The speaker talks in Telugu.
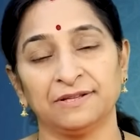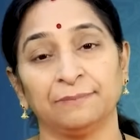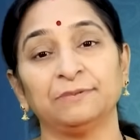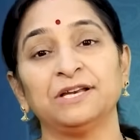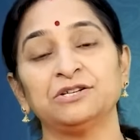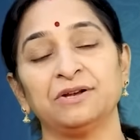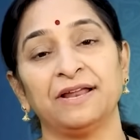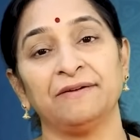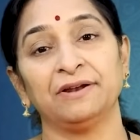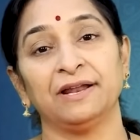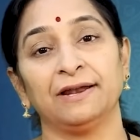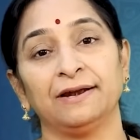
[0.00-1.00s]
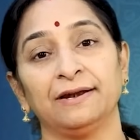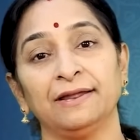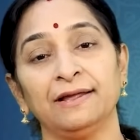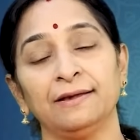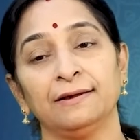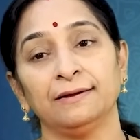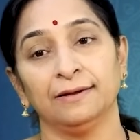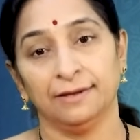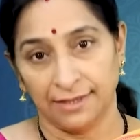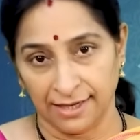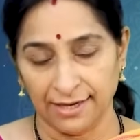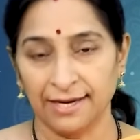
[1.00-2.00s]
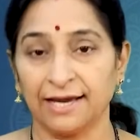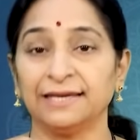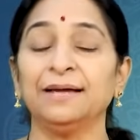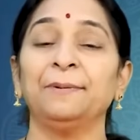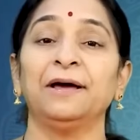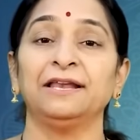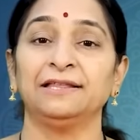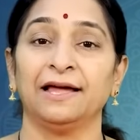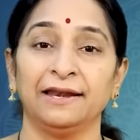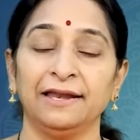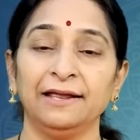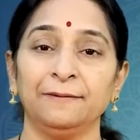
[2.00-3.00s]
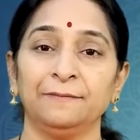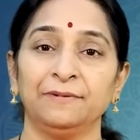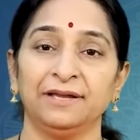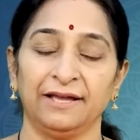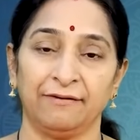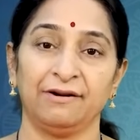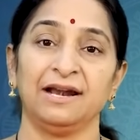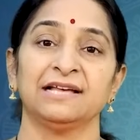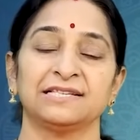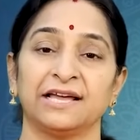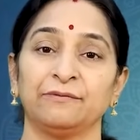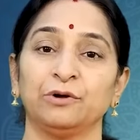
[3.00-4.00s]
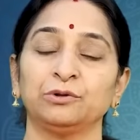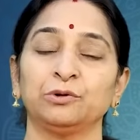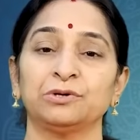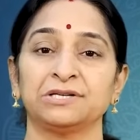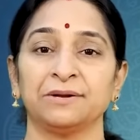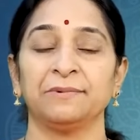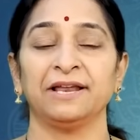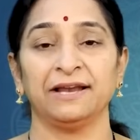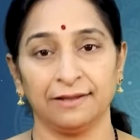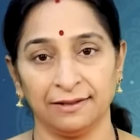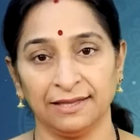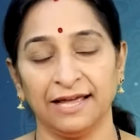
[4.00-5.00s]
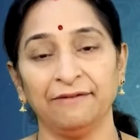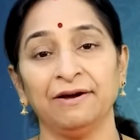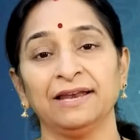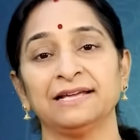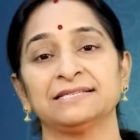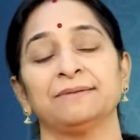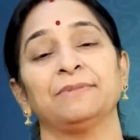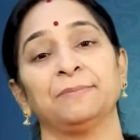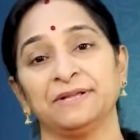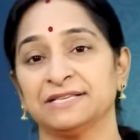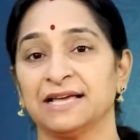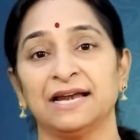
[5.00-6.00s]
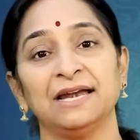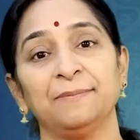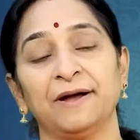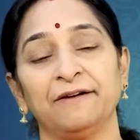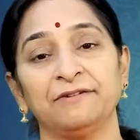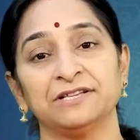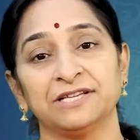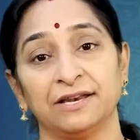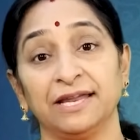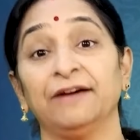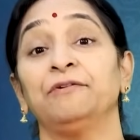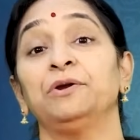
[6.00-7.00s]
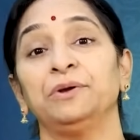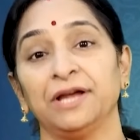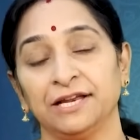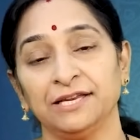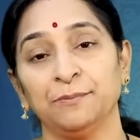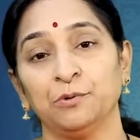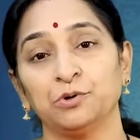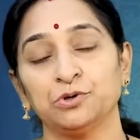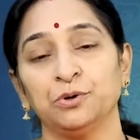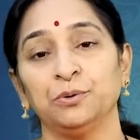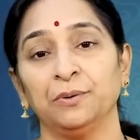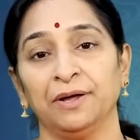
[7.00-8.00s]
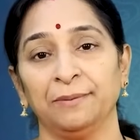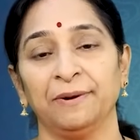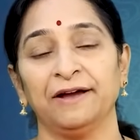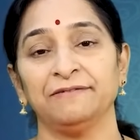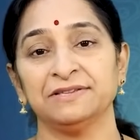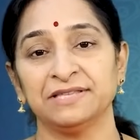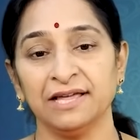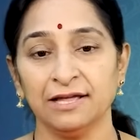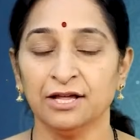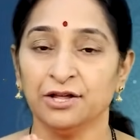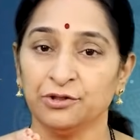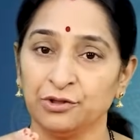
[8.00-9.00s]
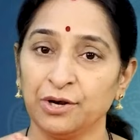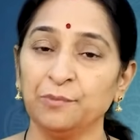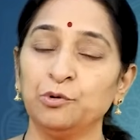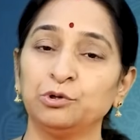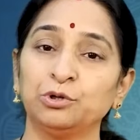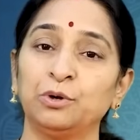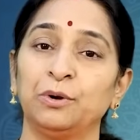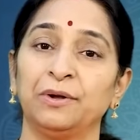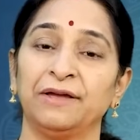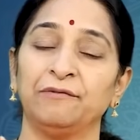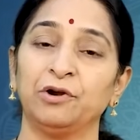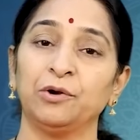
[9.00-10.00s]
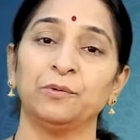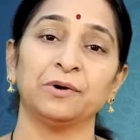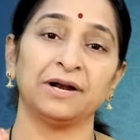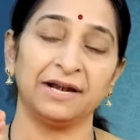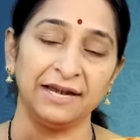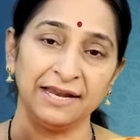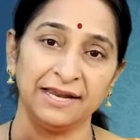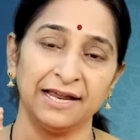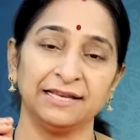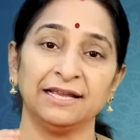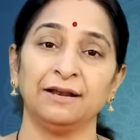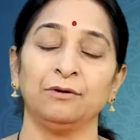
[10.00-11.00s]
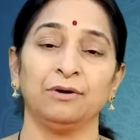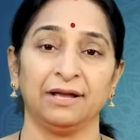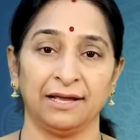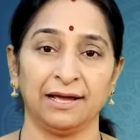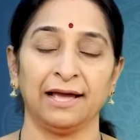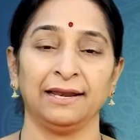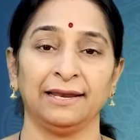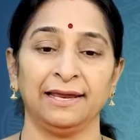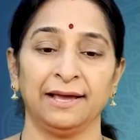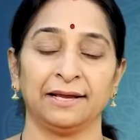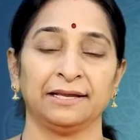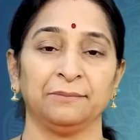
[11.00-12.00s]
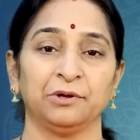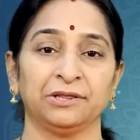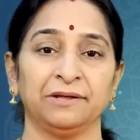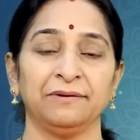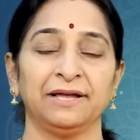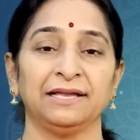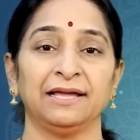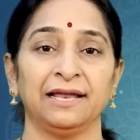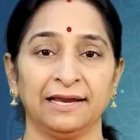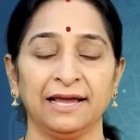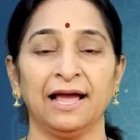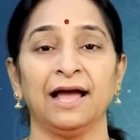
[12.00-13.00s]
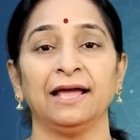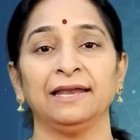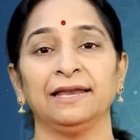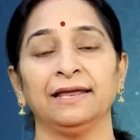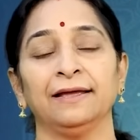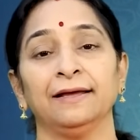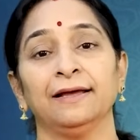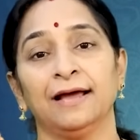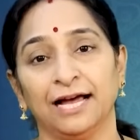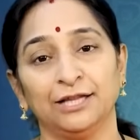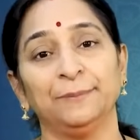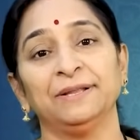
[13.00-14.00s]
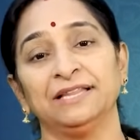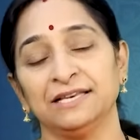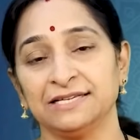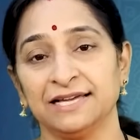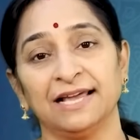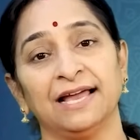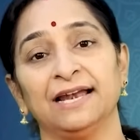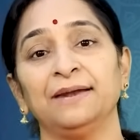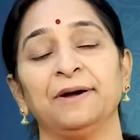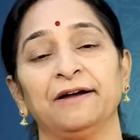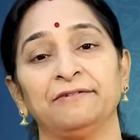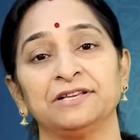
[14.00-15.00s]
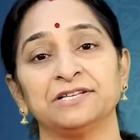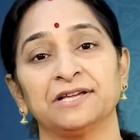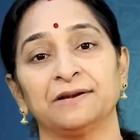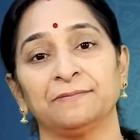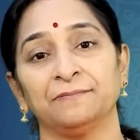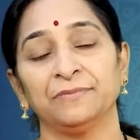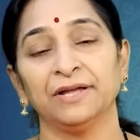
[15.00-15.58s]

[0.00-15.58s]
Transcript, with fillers: సప్తర్షులు ఏమన్నారంటే ఈ యజ్ఞ ఫలితాన్ని ఎవరైనా సర్వోత్కృష్టమైన దైవానికి సమర్పించాలని భావించారు ఎవరు యజ్ఞ పురుషుడు అని భావిస్తే త్రిమూర్తుల్లో ఎవరో ఒకరిని ఈ యజ్ఞంలో ఆయన ఈ మొత్తం యజ్ఞానికి ఆయన్ని అధిపతిని చేయాలని భావించారు